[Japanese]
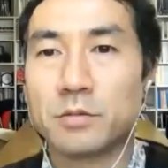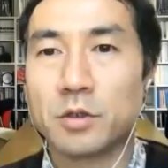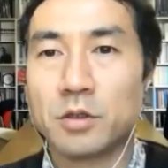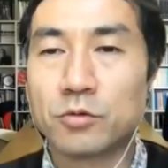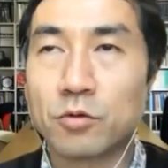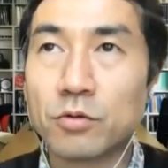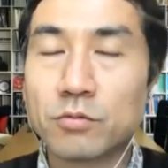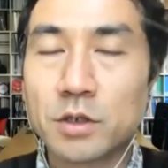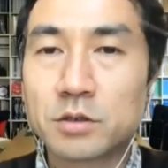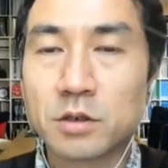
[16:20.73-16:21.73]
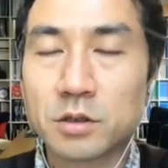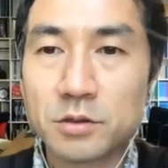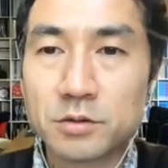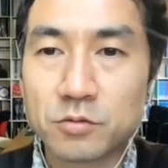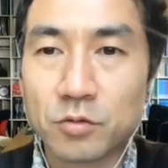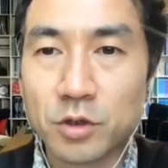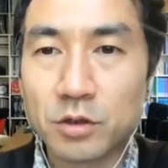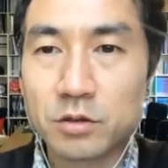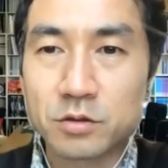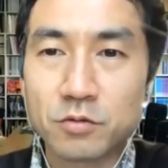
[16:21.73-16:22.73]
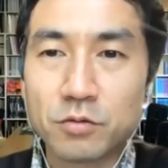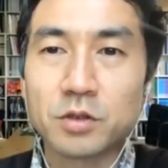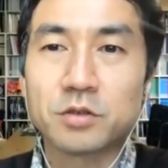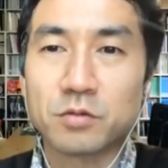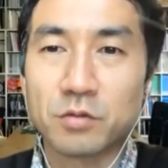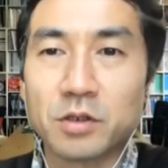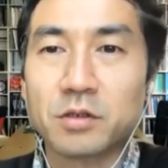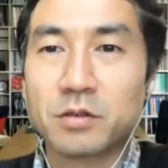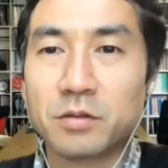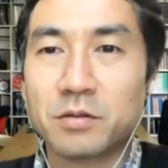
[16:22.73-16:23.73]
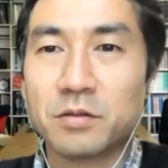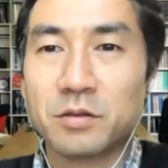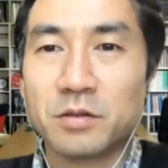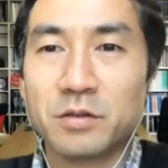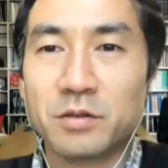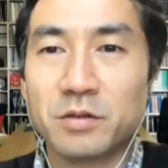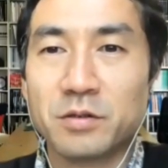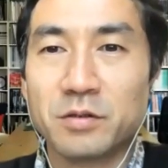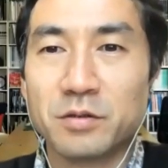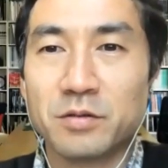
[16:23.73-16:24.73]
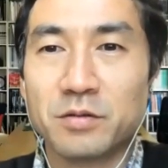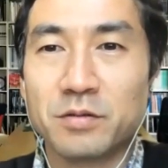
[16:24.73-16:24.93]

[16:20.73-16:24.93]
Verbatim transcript: えー、でもこのわずか25年ですごいですよね。そ